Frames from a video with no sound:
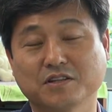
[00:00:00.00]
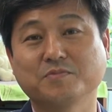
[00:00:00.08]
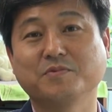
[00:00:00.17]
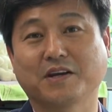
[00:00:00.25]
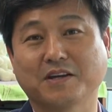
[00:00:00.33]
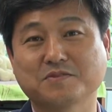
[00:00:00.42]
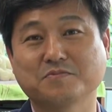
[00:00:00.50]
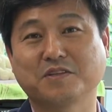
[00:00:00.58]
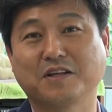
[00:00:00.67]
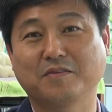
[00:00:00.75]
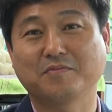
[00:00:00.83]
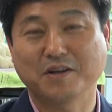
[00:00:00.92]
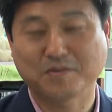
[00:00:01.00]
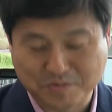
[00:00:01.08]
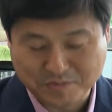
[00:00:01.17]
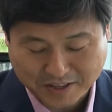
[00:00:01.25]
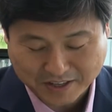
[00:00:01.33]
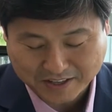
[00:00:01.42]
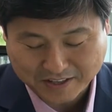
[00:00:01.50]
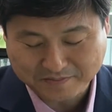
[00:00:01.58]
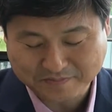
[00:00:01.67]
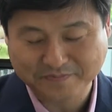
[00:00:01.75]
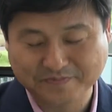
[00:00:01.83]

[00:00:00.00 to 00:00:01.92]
열심히 하겠습니다. 반갑습니다.